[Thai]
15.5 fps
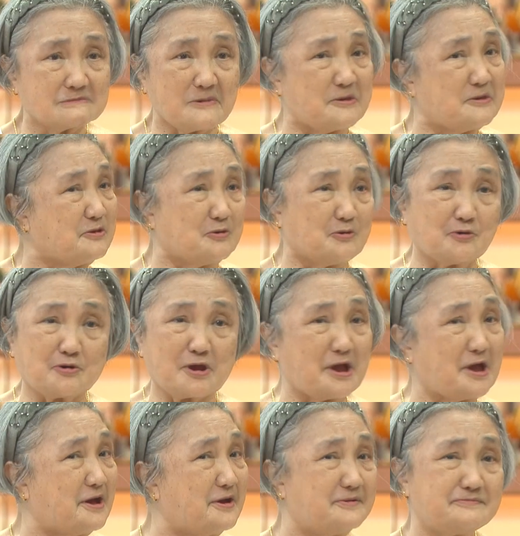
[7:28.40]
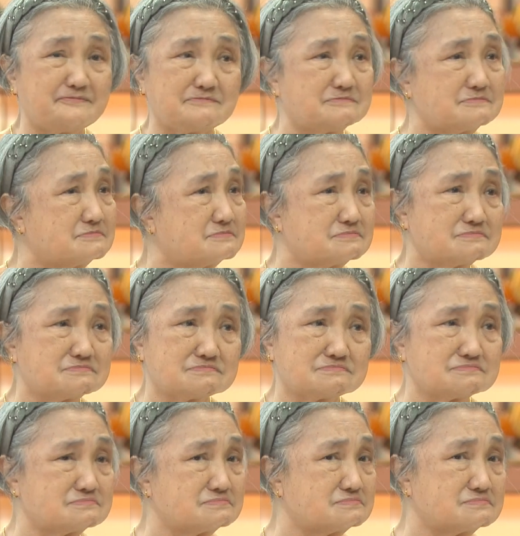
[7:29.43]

เออลูกค่ะไม่รู้